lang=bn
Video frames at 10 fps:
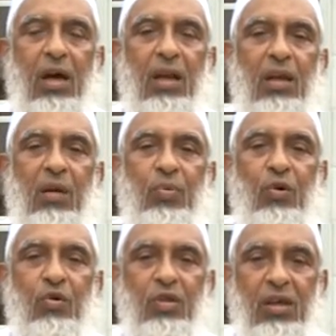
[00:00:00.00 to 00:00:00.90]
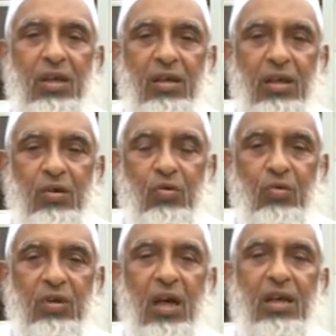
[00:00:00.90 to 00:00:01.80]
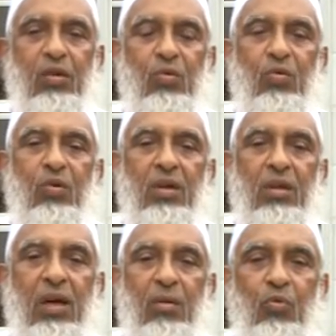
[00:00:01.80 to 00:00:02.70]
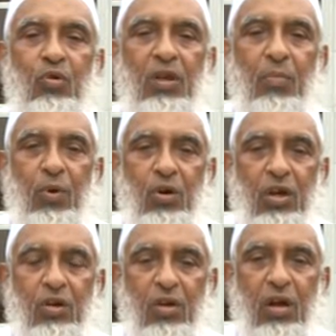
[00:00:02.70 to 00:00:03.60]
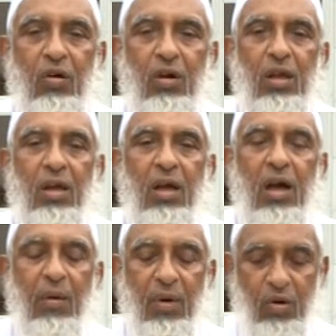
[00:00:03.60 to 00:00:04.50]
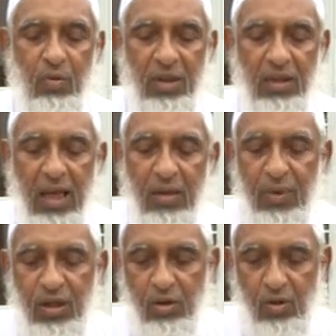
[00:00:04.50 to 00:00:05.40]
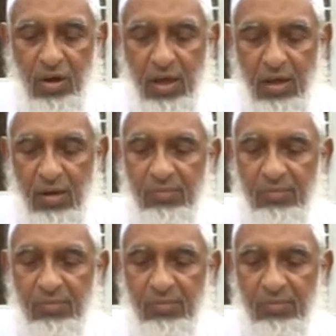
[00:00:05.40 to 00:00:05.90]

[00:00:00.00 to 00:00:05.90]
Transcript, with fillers: আল্লাহর পক্ষ থেকে যে কিছু যা কিছু তার মুখ দিয়ে প্রকাশ করা হয় আমার নবী তাই ব্যক্ত করেন